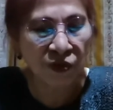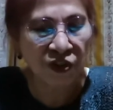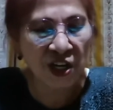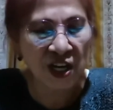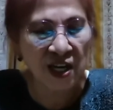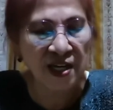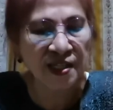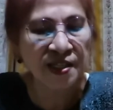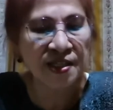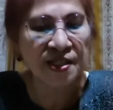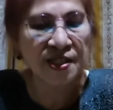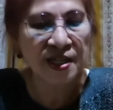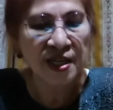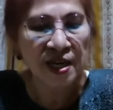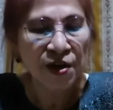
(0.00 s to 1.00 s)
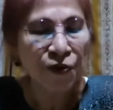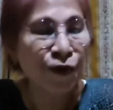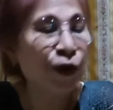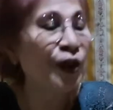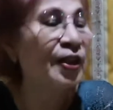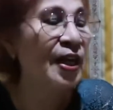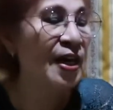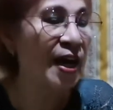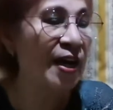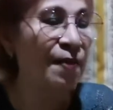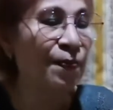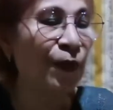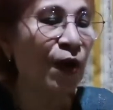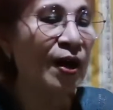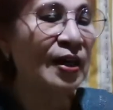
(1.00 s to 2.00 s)
cheese, 49
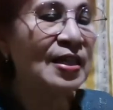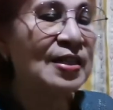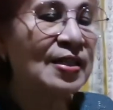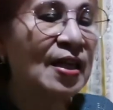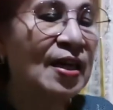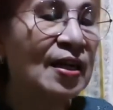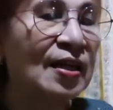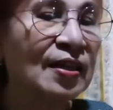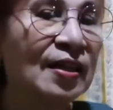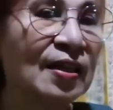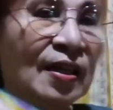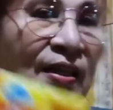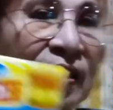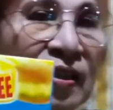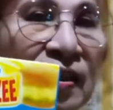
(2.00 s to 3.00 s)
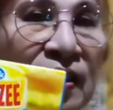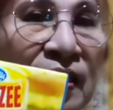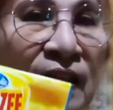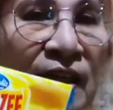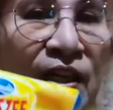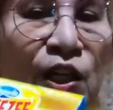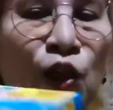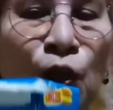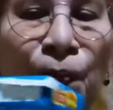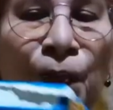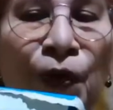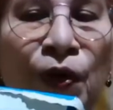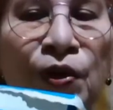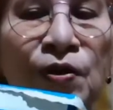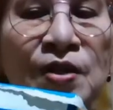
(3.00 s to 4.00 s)
po ang isang, ganito po,
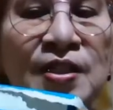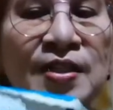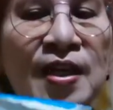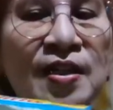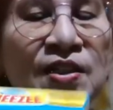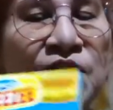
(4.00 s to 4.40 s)
yung isang